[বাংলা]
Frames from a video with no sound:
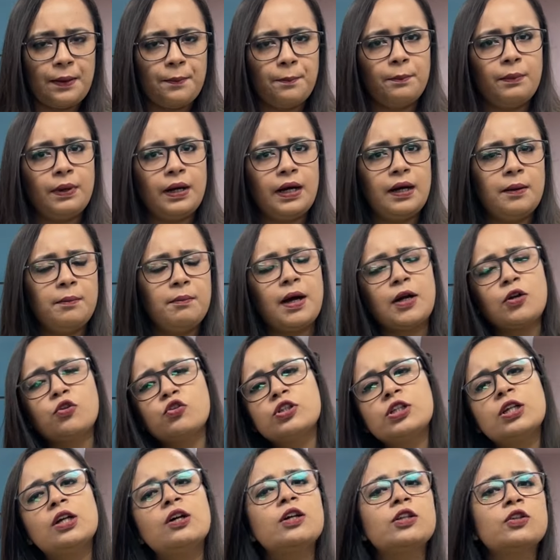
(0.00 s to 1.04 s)
বা
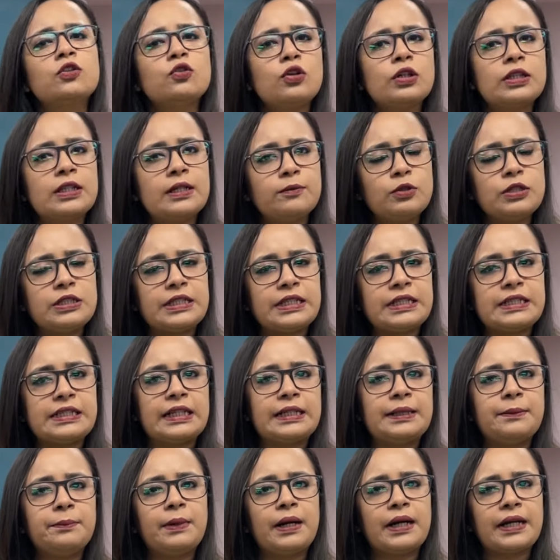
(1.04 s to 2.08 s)
মানুষরা হয়তো কথা বলছেন
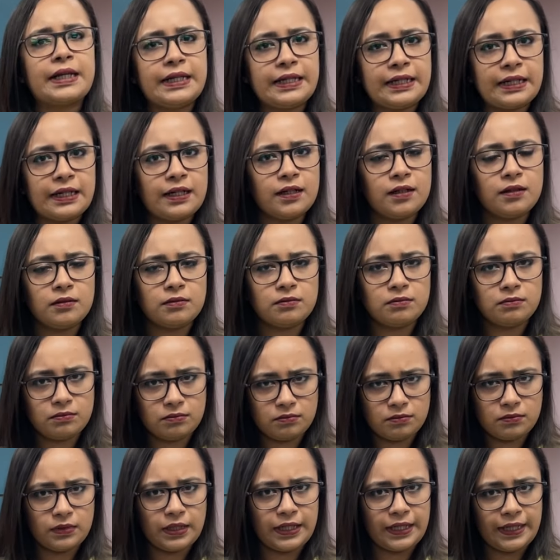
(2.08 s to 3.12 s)
যাতে পাখিরা
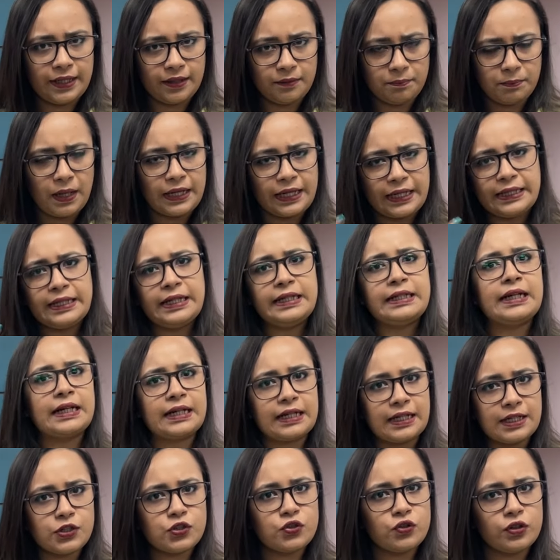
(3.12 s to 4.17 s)
মানে পাখিদের
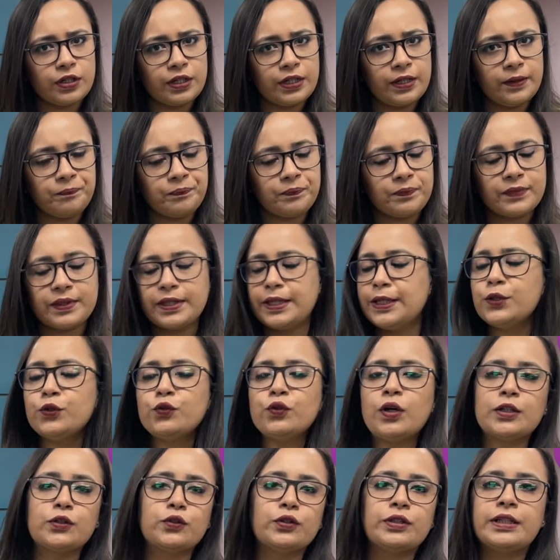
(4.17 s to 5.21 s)
ডাকার জন্যে
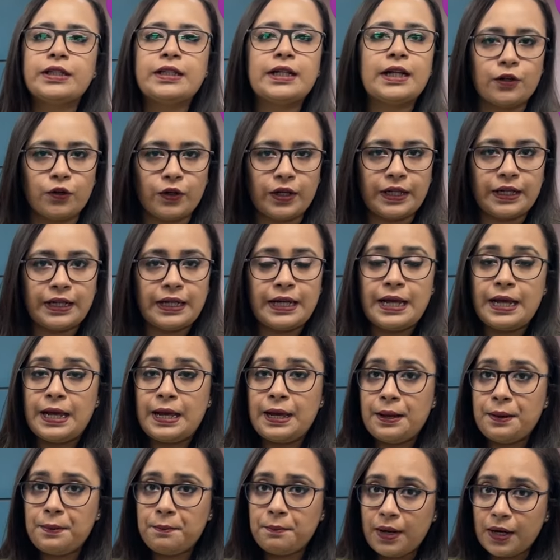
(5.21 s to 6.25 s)
কিন্তু আদতে তা নয়
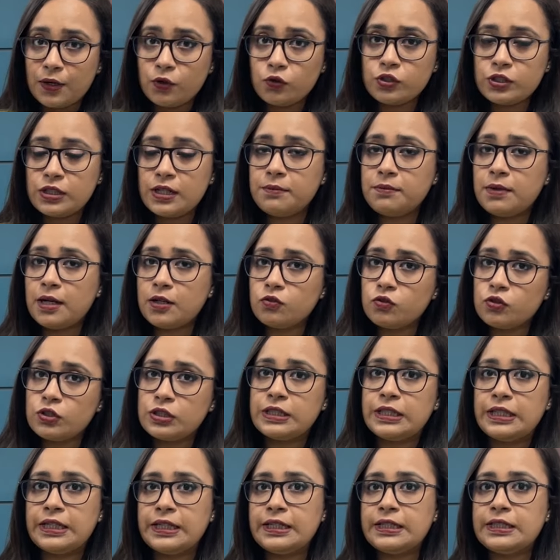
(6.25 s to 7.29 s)
মানুষরা
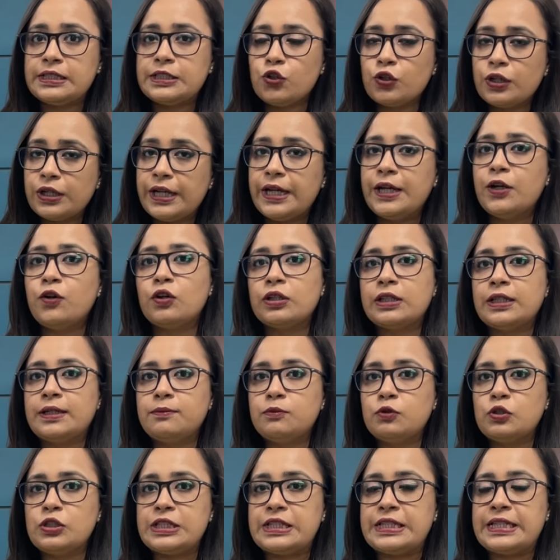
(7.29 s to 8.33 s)
মানুষদের সঙ্গেই কথা
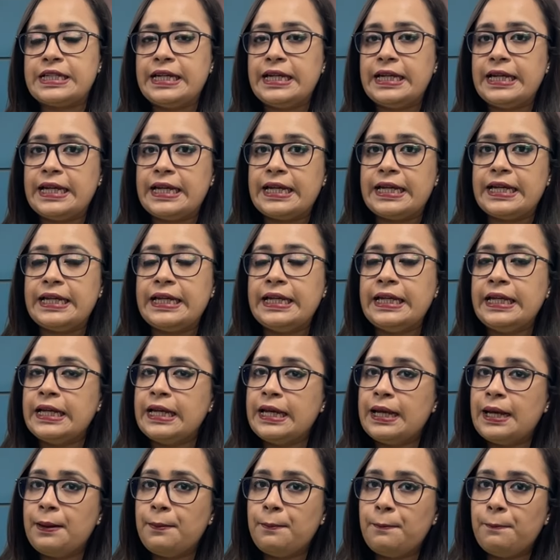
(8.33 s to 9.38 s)
বলছে এই
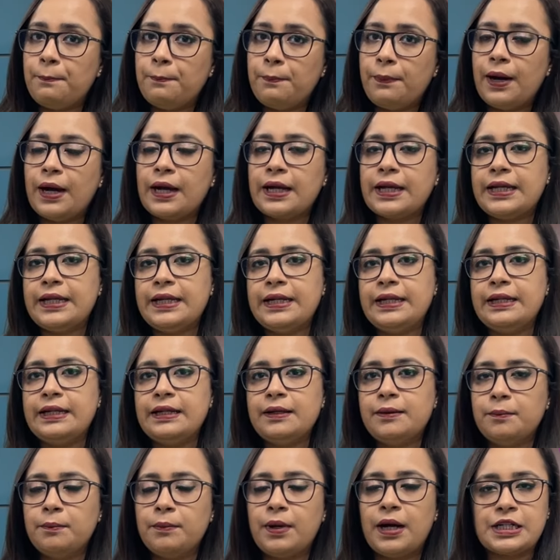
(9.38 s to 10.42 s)
পাখির
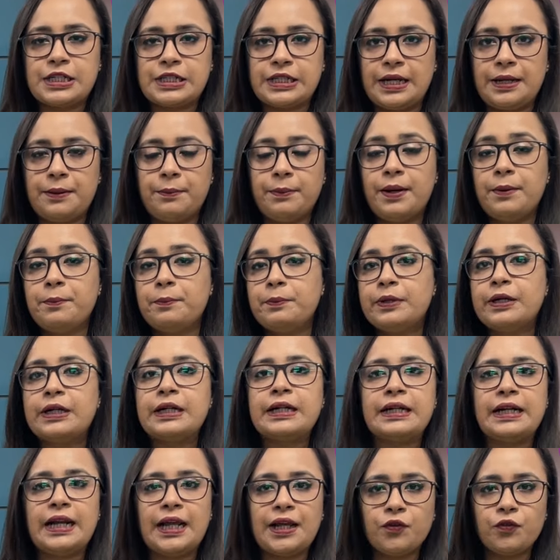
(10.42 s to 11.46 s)
ভাষায় বা
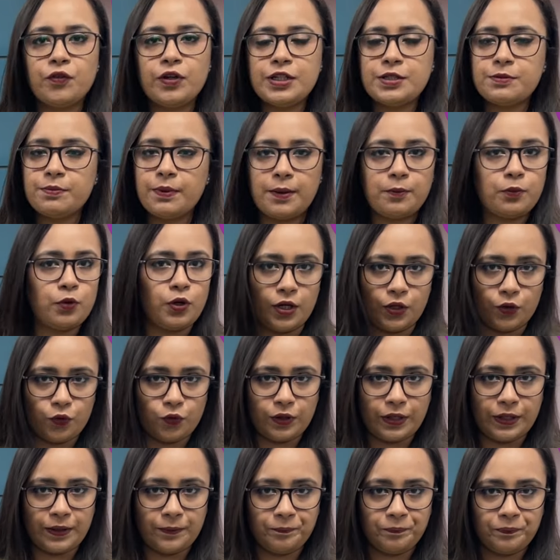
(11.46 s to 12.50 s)
বার্ড ল্যাঙ্গুয়েজ ব্যবহার
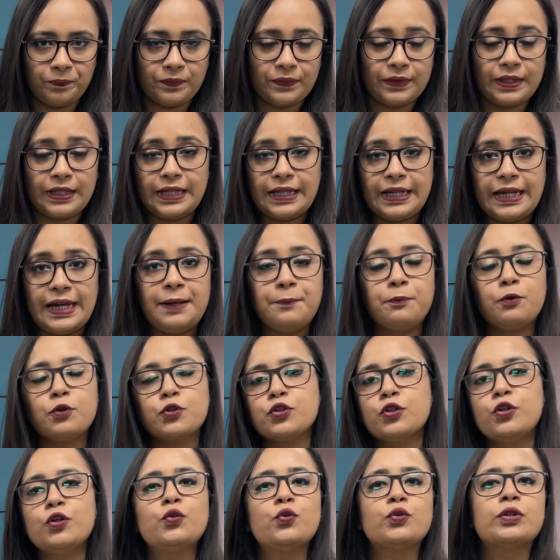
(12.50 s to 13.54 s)
করে এর
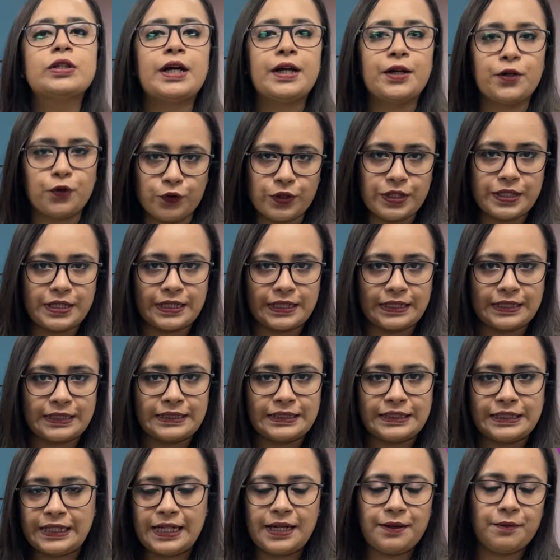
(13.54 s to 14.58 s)
প্রচলন কোথায় রয়েছে
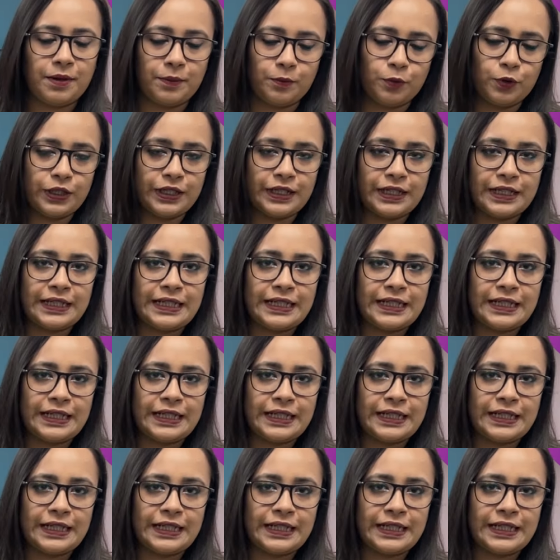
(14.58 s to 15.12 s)
সেটা এবার বলি